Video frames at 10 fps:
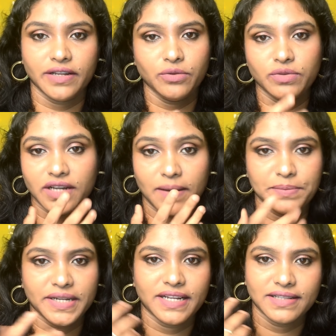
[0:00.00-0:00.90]
வரைக்கும் அது
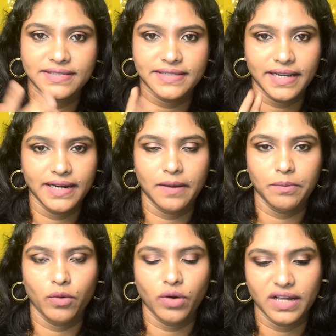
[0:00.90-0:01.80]
கம்ப்ளீட்டாக அந்த
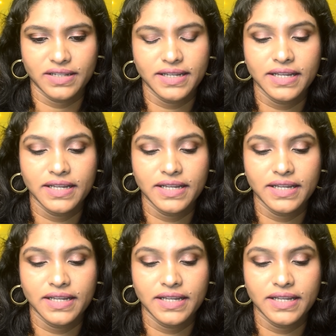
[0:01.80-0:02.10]
ஸ்டெயின்லாம் போகாது